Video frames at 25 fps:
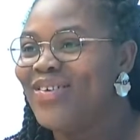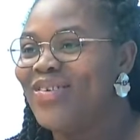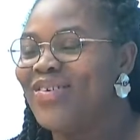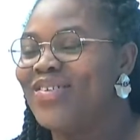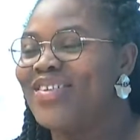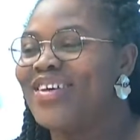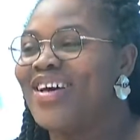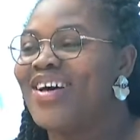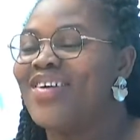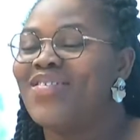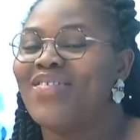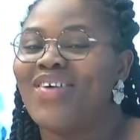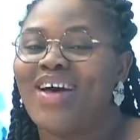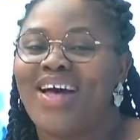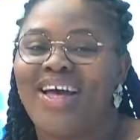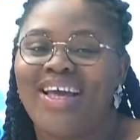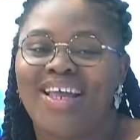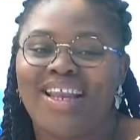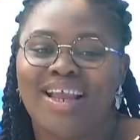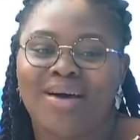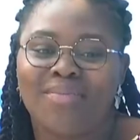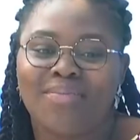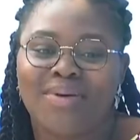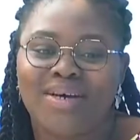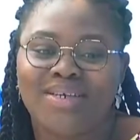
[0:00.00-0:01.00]
Le
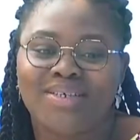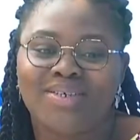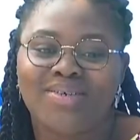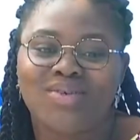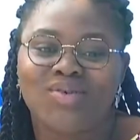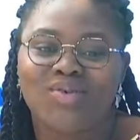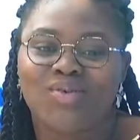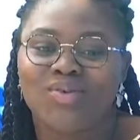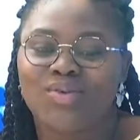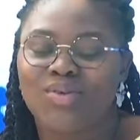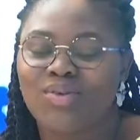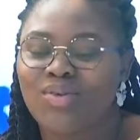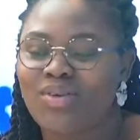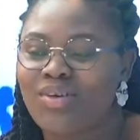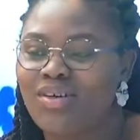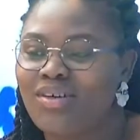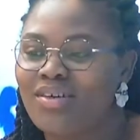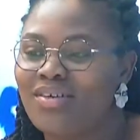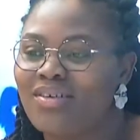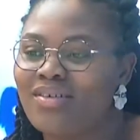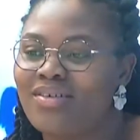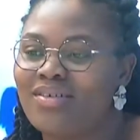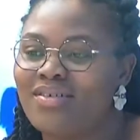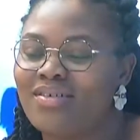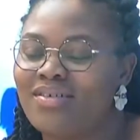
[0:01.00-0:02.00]
travail, la passion.
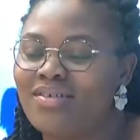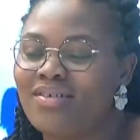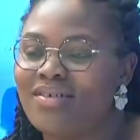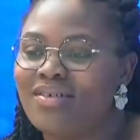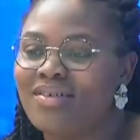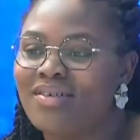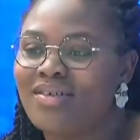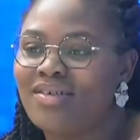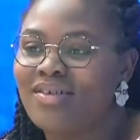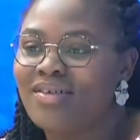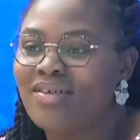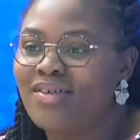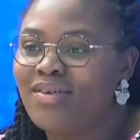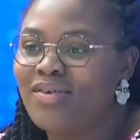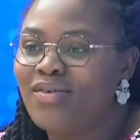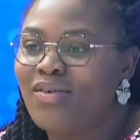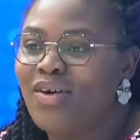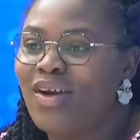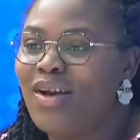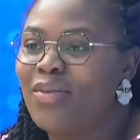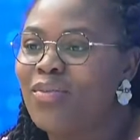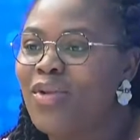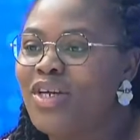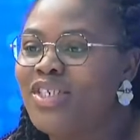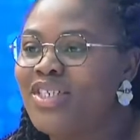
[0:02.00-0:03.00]
Euh,
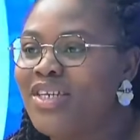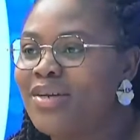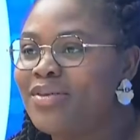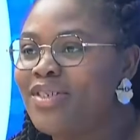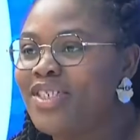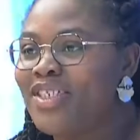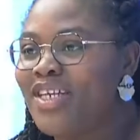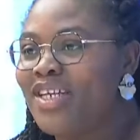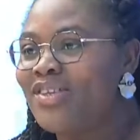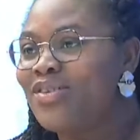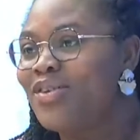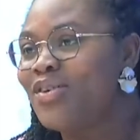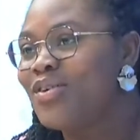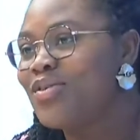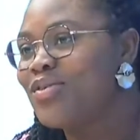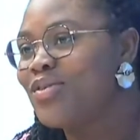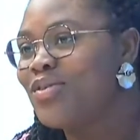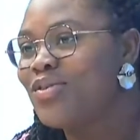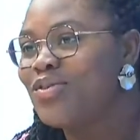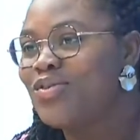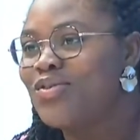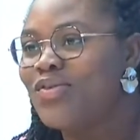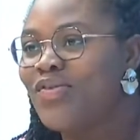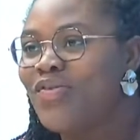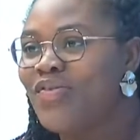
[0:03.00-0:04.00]
voilà, moi j'adore ce
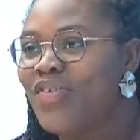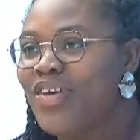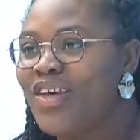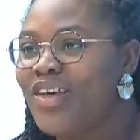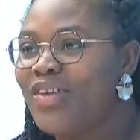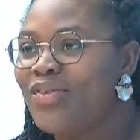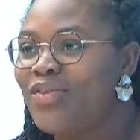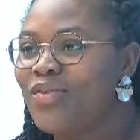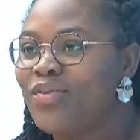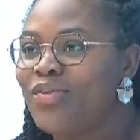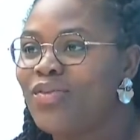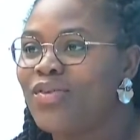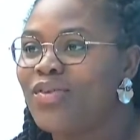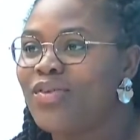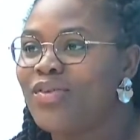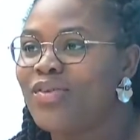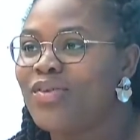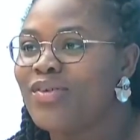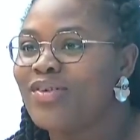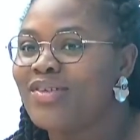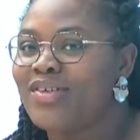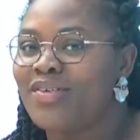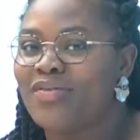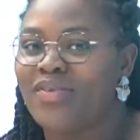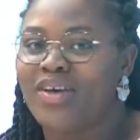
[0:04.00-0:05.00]
que je fais, donc
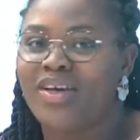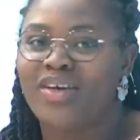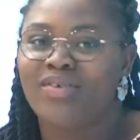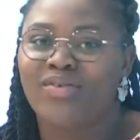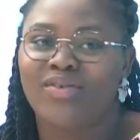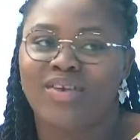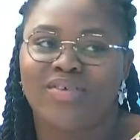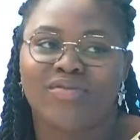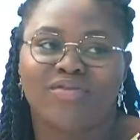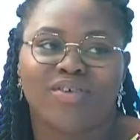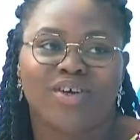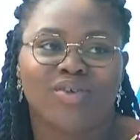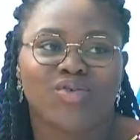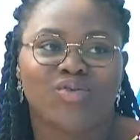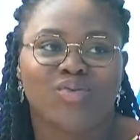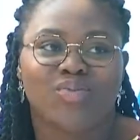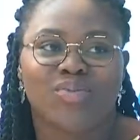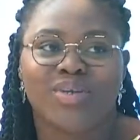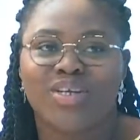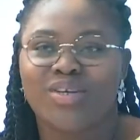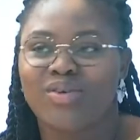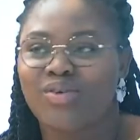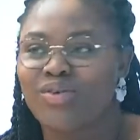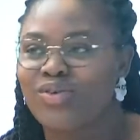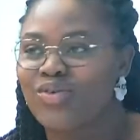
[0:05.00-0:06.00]
c'est vrai que des fois
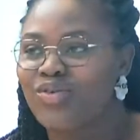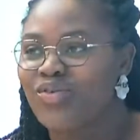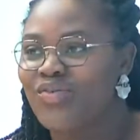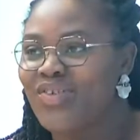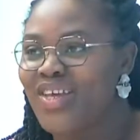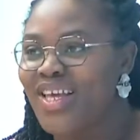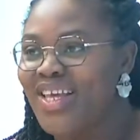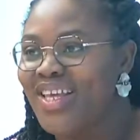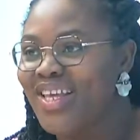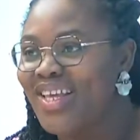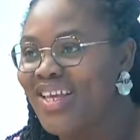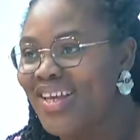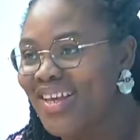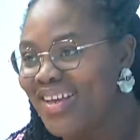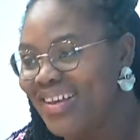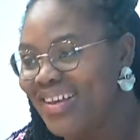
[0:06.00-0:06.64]
j'oublie que je vieillis.